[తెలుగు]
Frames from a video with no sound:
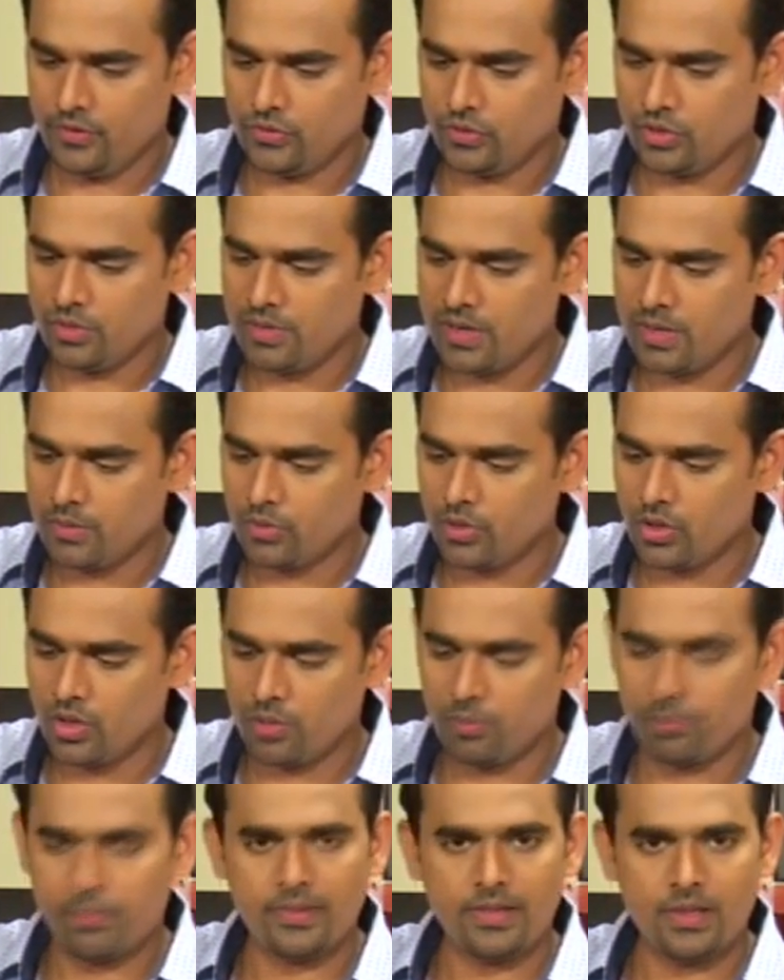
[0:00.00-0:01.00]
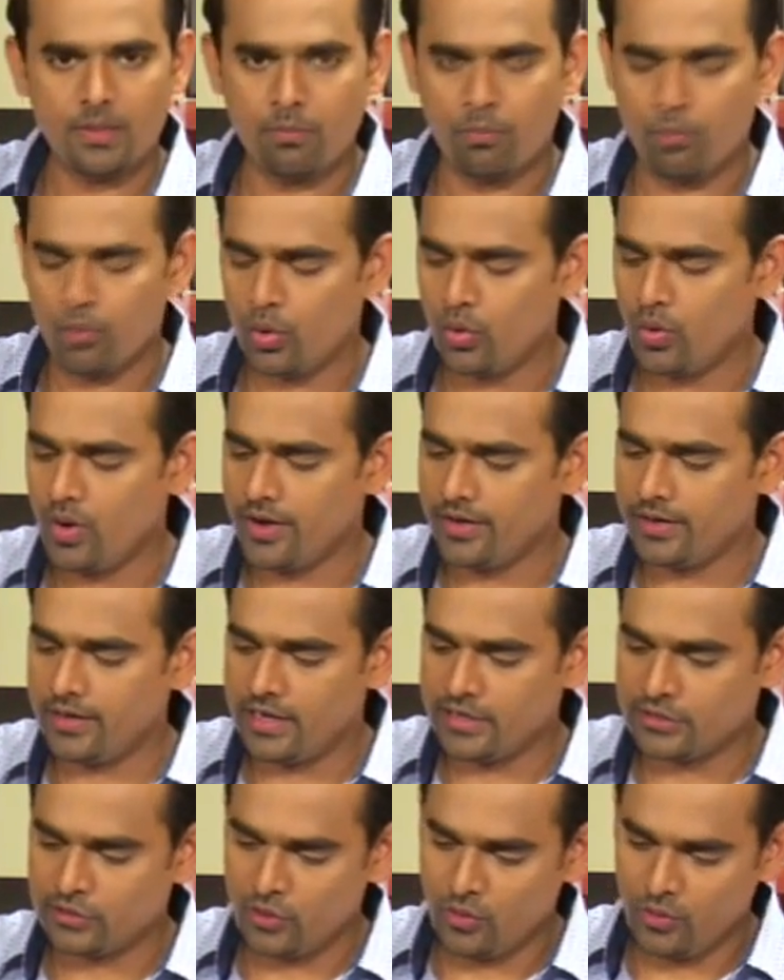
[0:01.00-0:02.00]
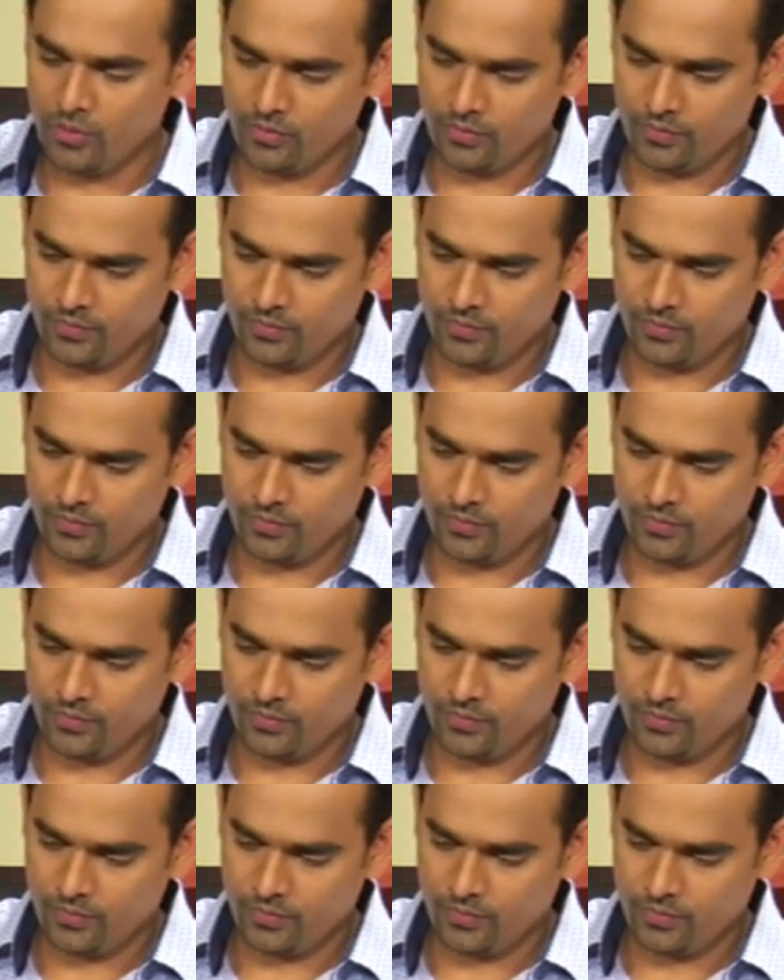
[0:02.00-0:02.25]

సో మనం కూడా ఒక పెద్ద పొడవాటి గ్లాస్లో